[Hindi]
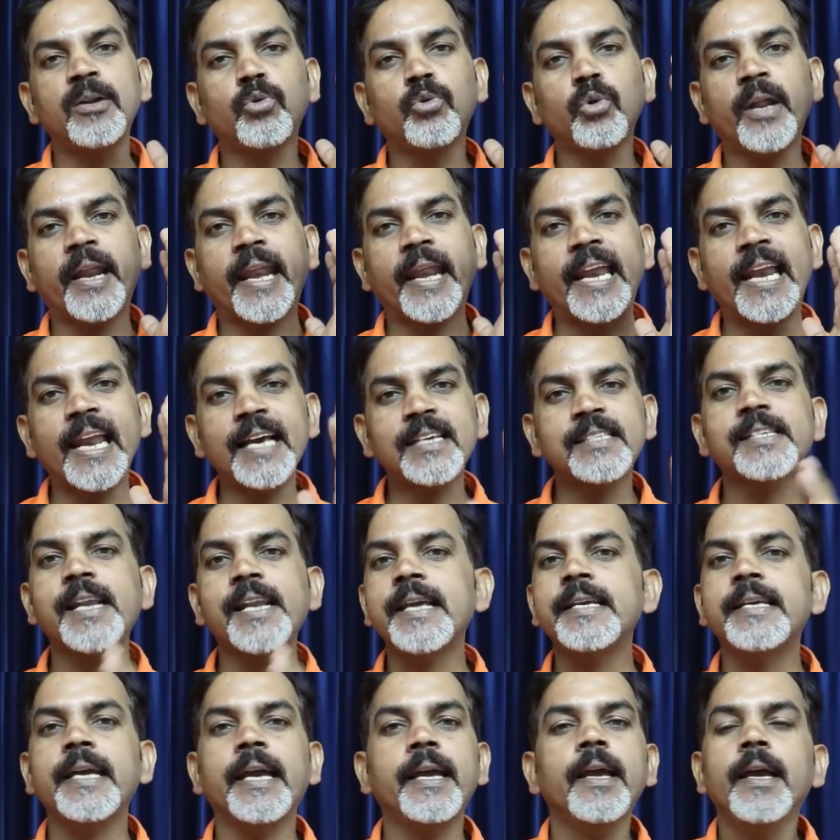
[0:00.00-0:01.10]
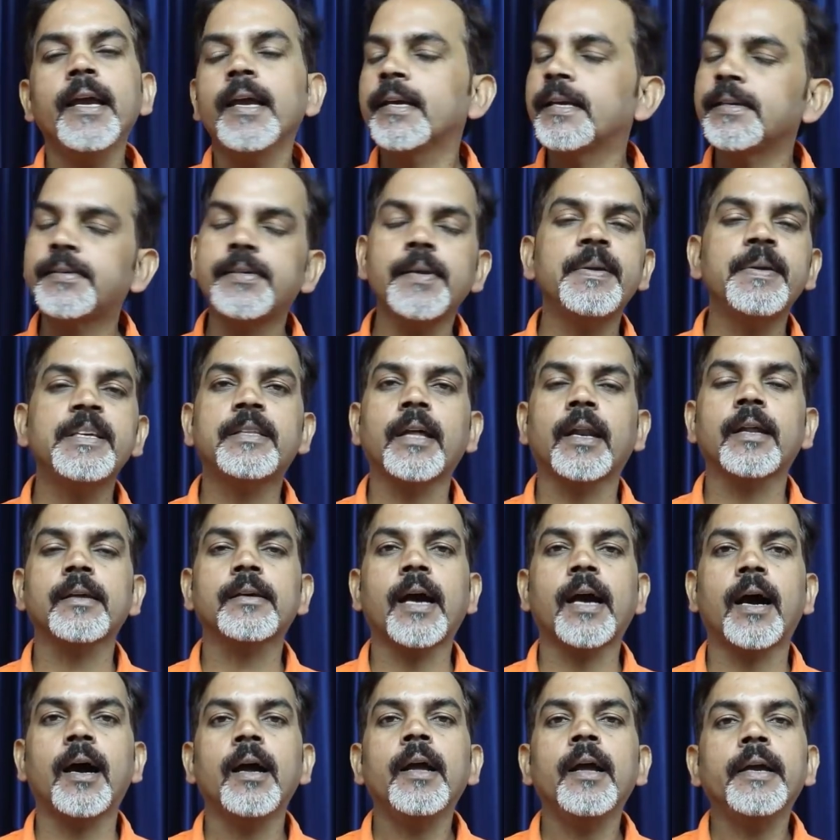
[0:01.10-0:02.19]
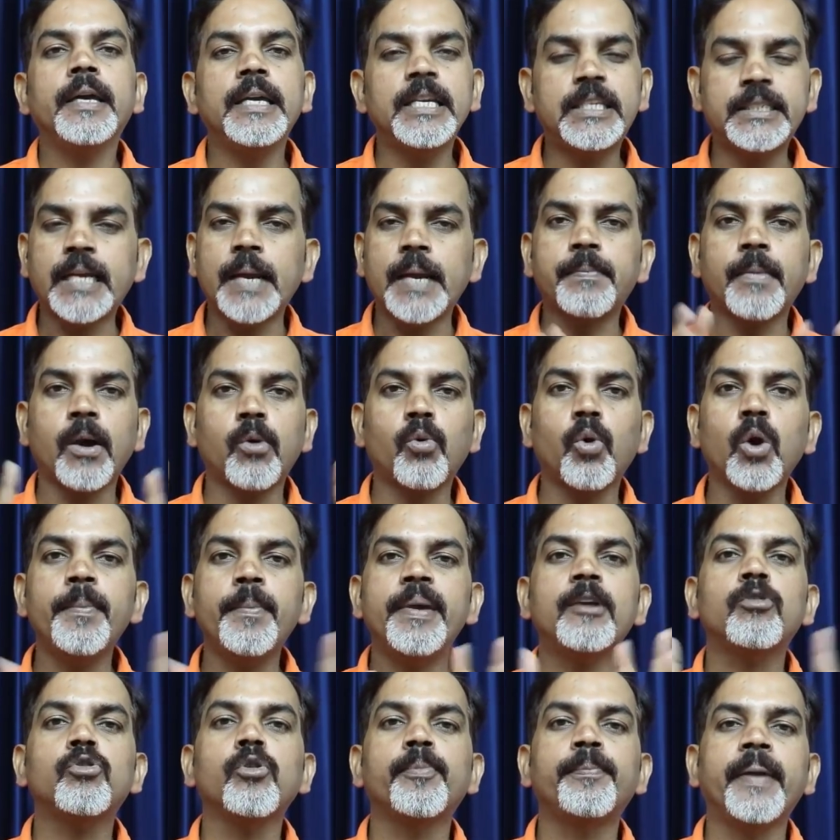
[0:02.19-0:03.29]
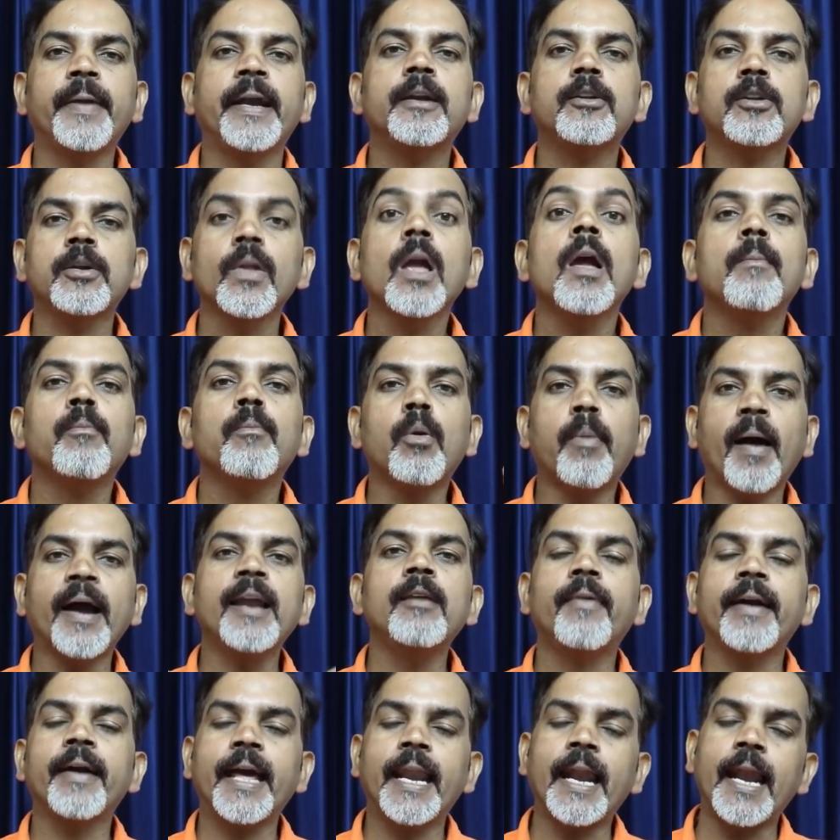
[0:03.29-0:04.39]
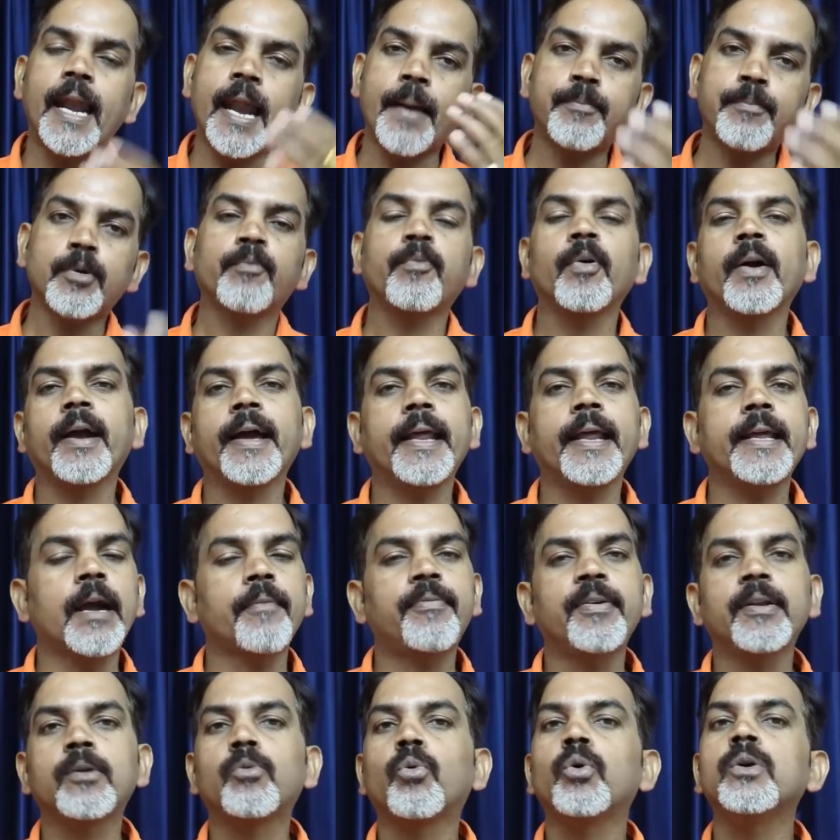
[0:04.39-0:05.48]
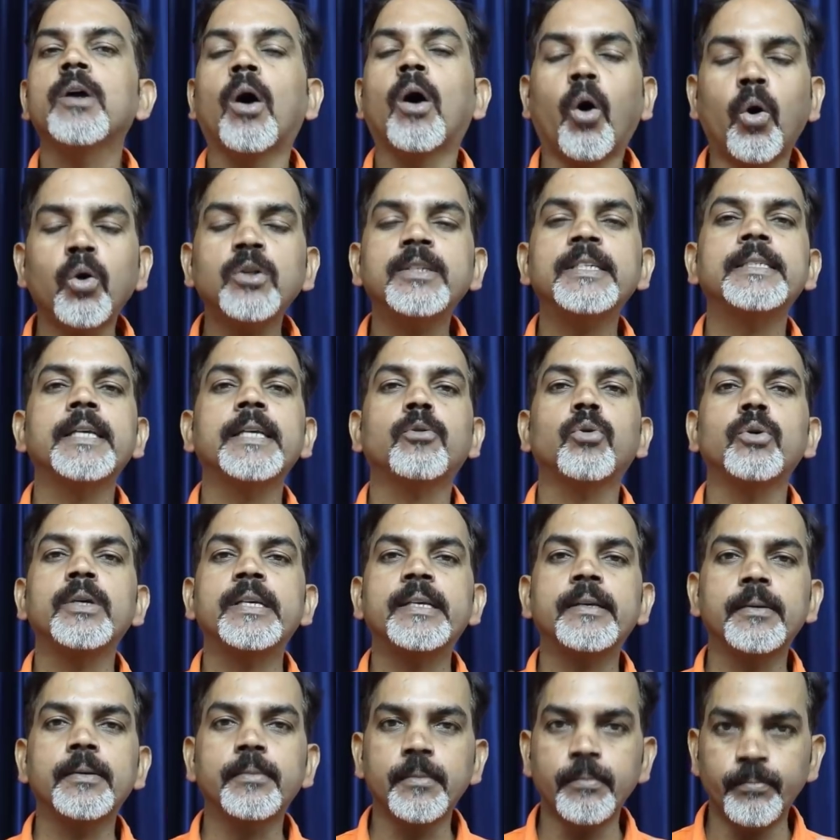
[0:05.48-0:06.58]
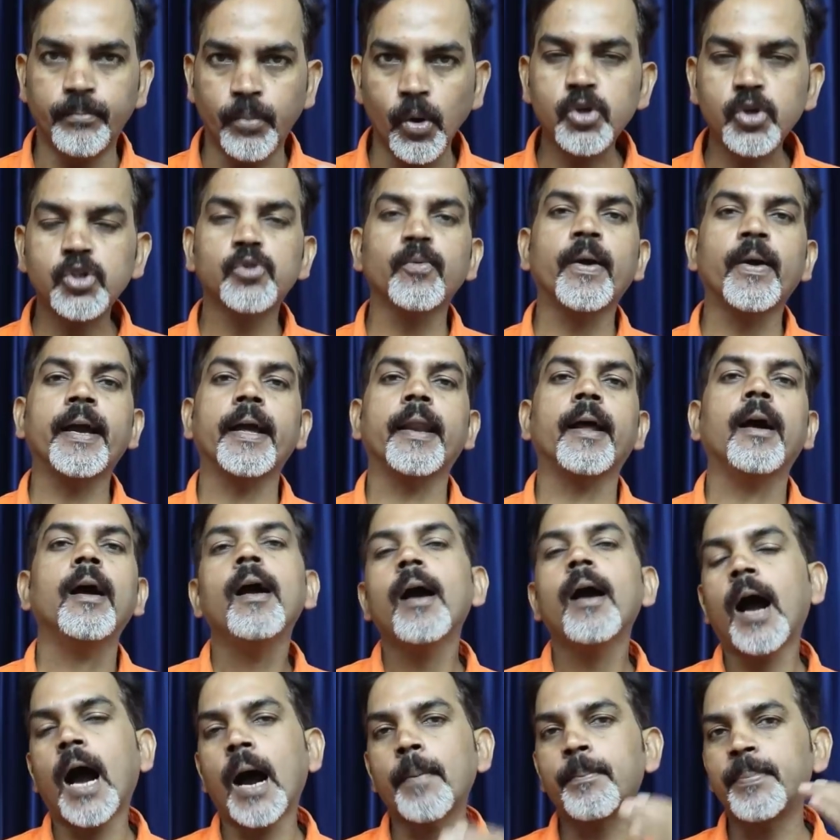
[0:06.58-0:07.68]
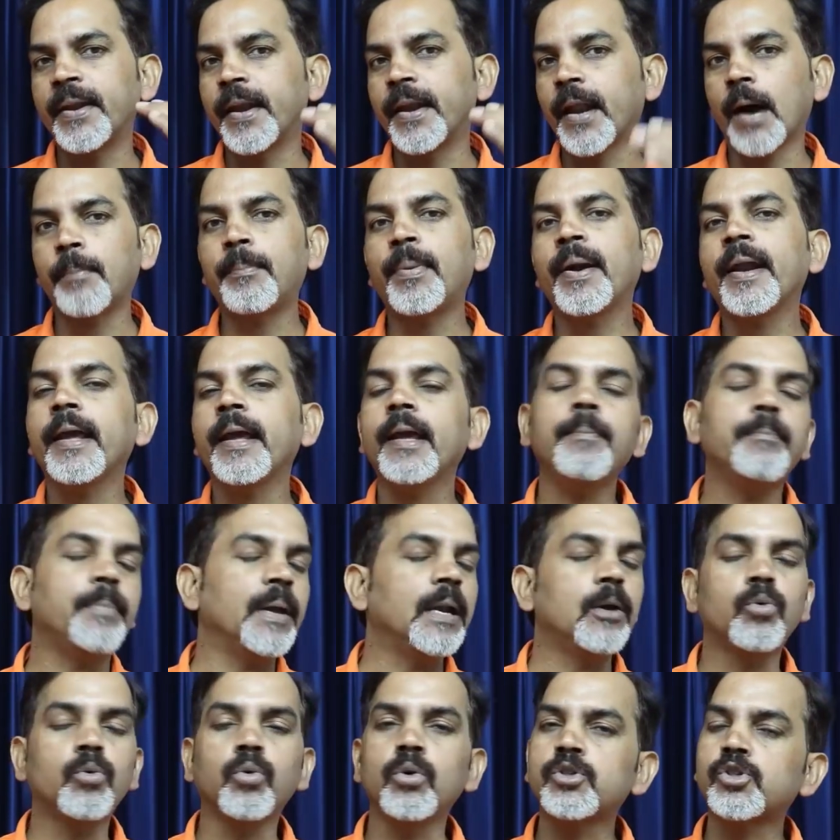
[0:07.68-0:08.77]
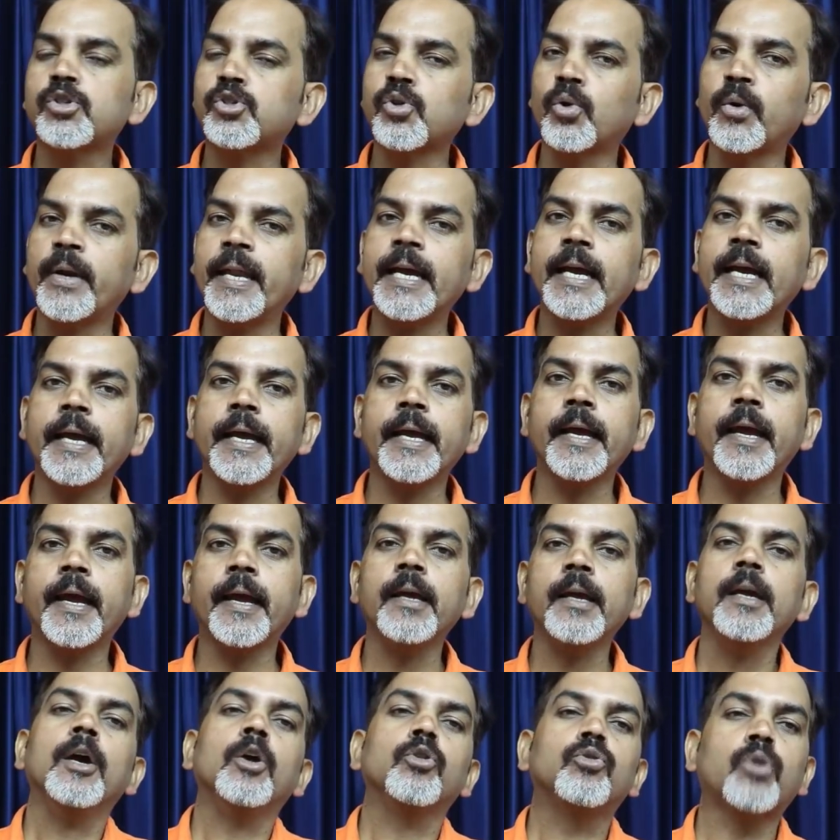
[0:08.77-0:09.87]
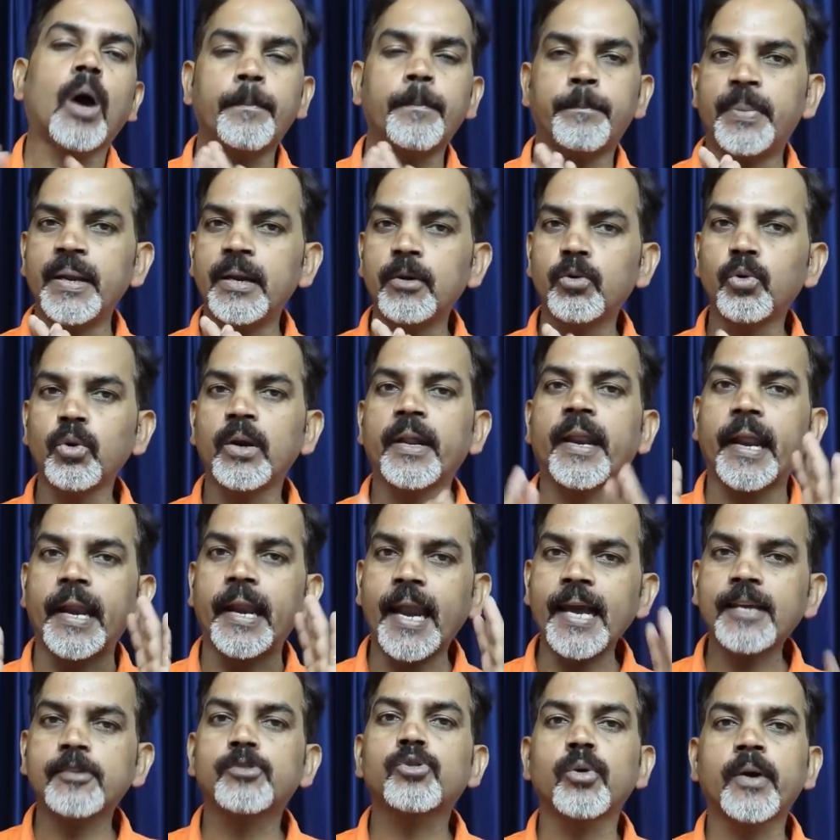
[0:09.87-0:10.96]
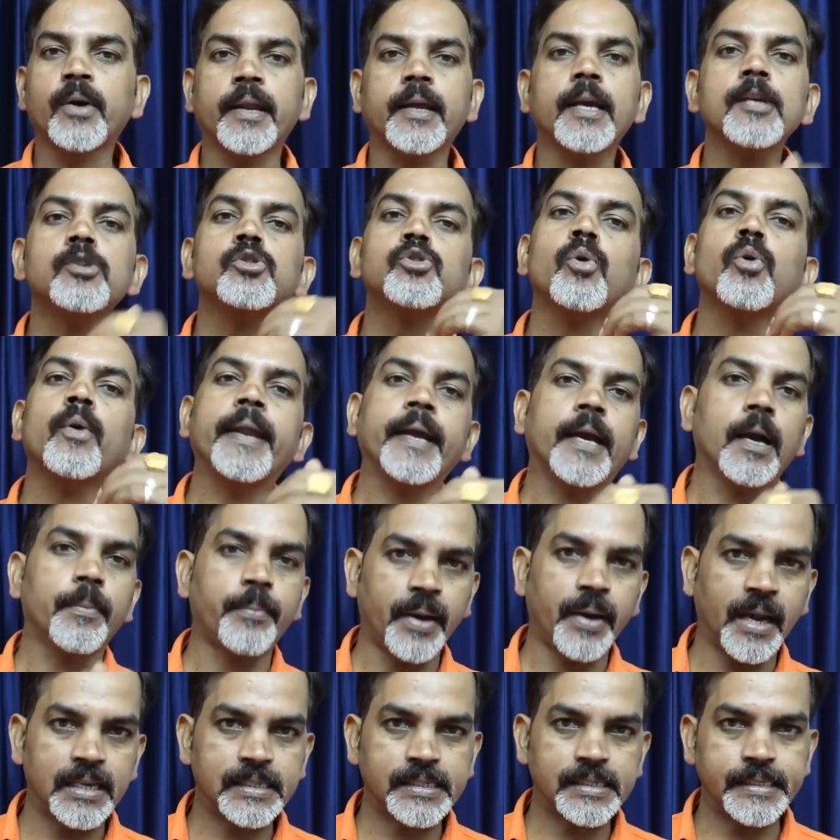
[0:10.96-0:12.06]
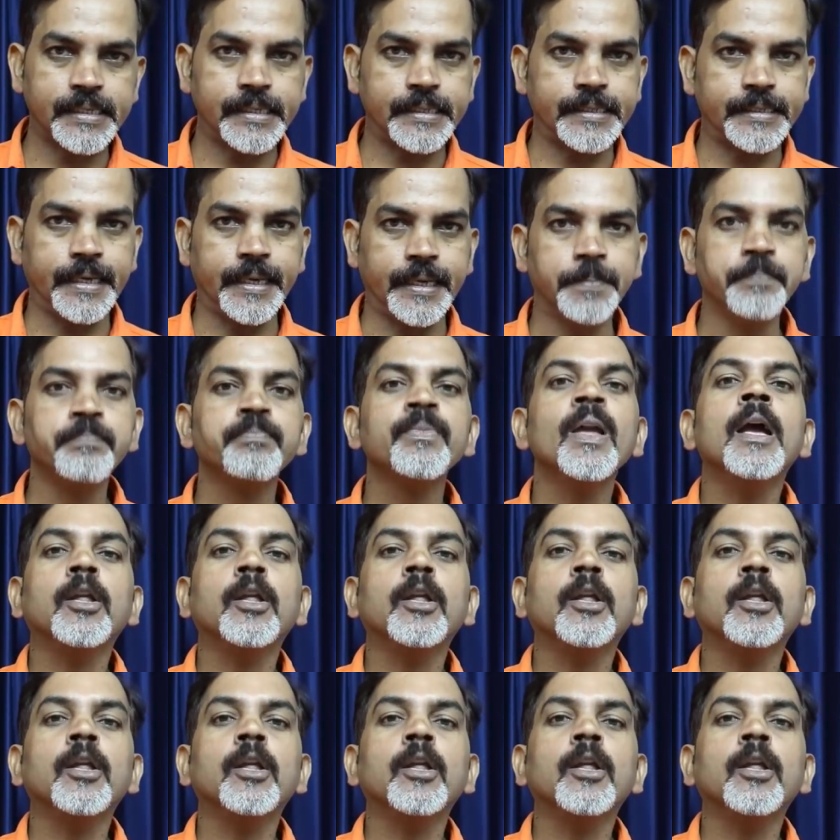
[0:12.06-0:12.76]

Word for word: बिल्कुल रिलैक्स रहिए किसी भी तरह का इस टाइप का कोई भी इक्विपमेंट मोबाइल वगैरह लैपटॉप वगैरह या फिर कोई और चीजें कोई बुक्स वगैरह आप ना पढ़ें बिल्कुल सोने गए हैं तो आप बिल्कुल रिलैक्स होकर के सोने का प्रयास कीजिए